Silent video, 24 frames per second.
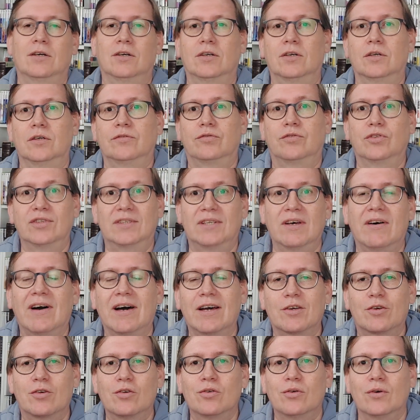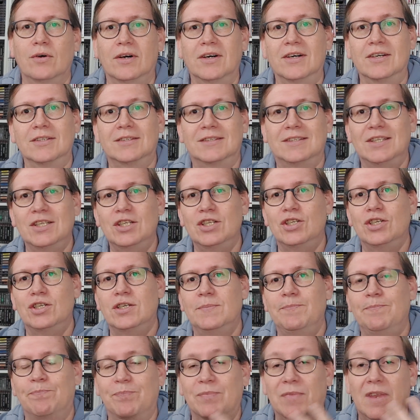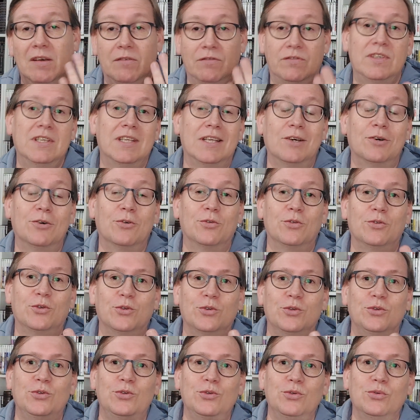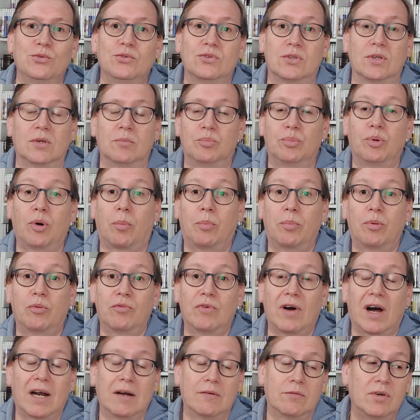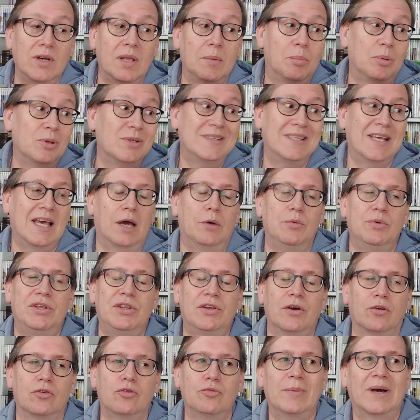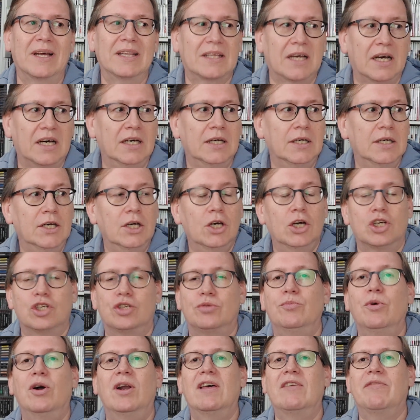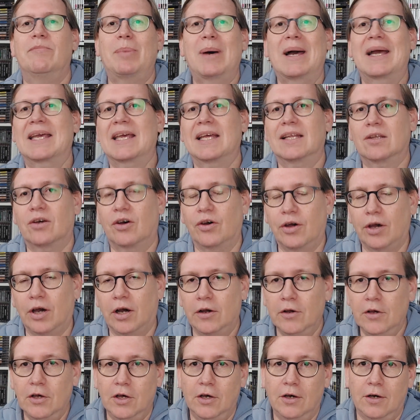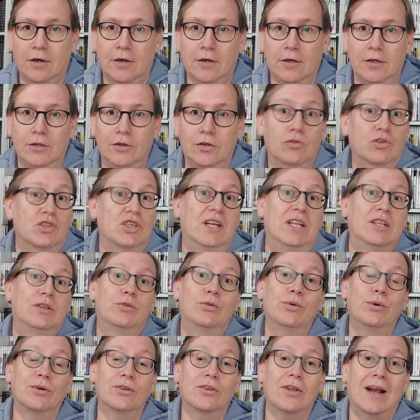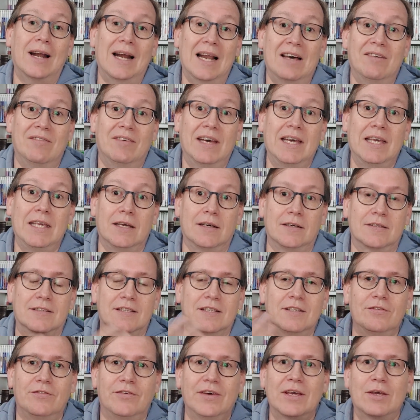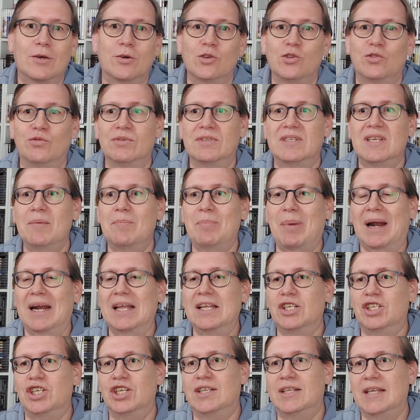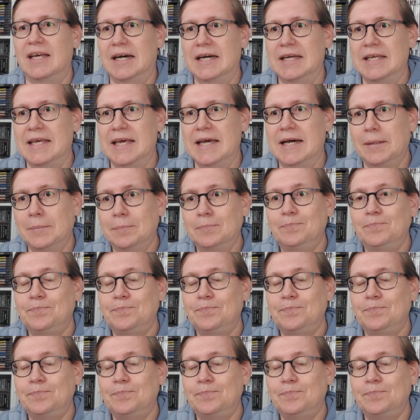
il faut savoir que ces vidéos de news, pour pouvoir vous les poster à 8h du matin, je me lève pas à 4 heures, euh, non, je les tourne la veille, ce qui fait que je vous ai parlé de GTA hier,